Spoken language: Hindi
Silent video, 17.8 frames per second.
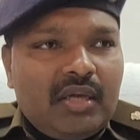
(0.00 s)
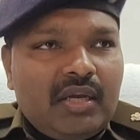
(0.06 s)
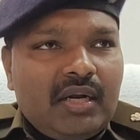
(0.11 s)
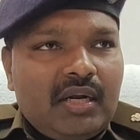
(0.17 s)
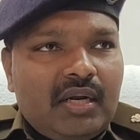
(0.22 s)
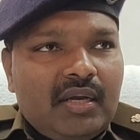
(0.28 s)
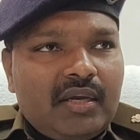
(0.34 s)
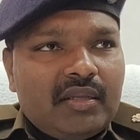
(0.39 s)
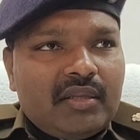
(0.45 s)

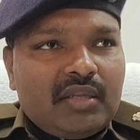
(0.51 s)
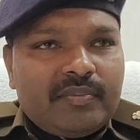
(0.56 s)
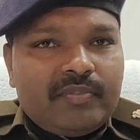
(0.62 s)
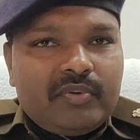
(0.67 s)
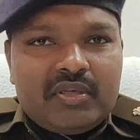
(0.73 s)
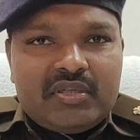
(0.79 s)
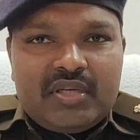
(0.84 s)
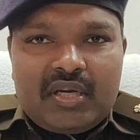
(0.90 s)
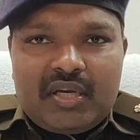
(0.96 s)
एक घंटे के
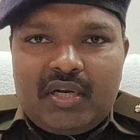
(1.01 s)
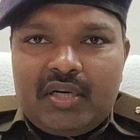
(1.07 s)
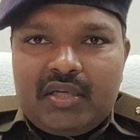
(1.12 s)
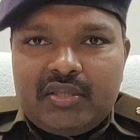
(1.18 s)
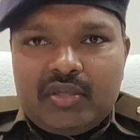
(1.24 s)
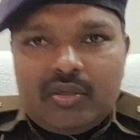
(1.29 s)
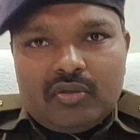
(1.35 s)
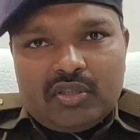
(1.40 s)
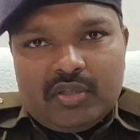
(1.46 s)
अंदर पुलिस
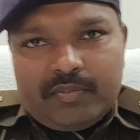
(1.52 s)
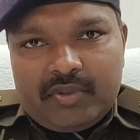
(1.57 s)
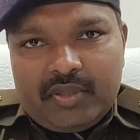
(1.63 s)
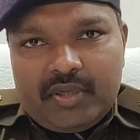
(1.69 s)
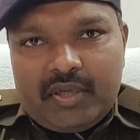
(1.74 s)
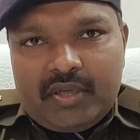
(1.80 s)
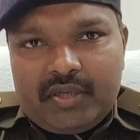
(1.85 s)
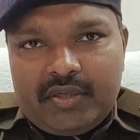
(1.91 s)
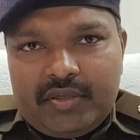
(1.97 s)
जाकर डीजे को
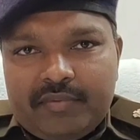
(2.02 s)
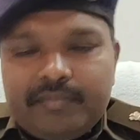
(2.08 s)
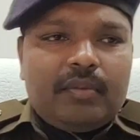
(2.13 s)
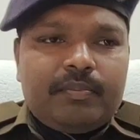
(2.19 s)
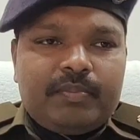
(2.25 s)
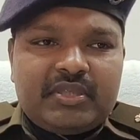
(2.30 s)
जब्त करेगी